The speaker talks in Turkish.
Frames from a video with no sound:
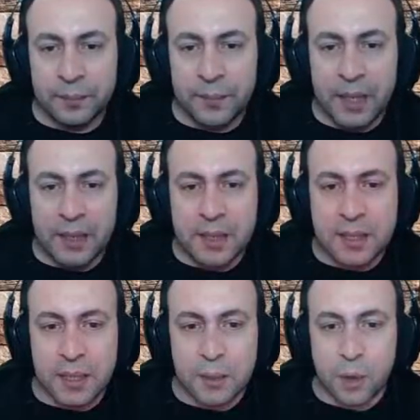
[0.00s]
Neredesin
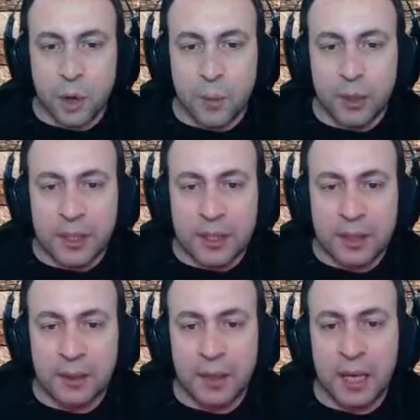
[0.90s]
sen? Oo
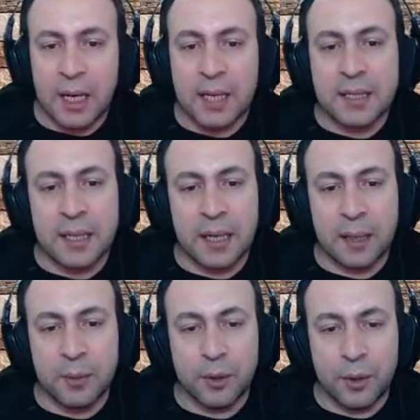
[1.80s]
buradasın. Helal sana
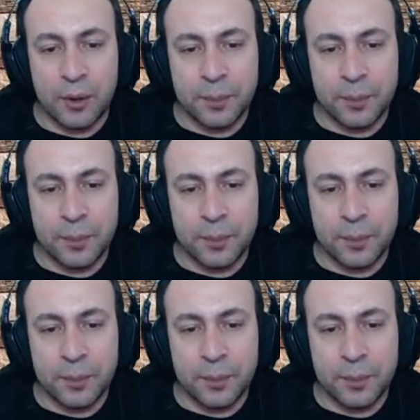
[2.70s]
abi yo.